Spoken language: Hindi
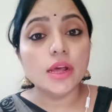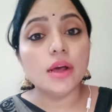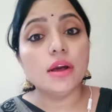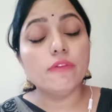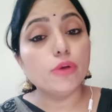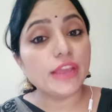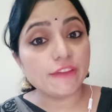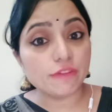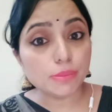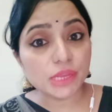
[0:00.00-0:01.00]
आ, वो
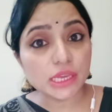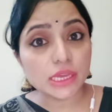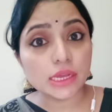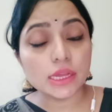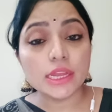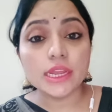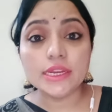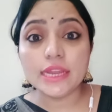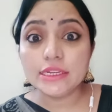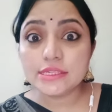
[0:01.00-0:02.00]
हेवन में गया इट
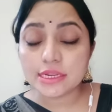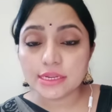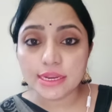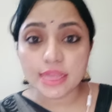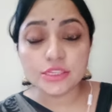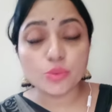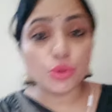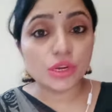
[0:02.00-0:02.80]
गेट्स कंडेंस वो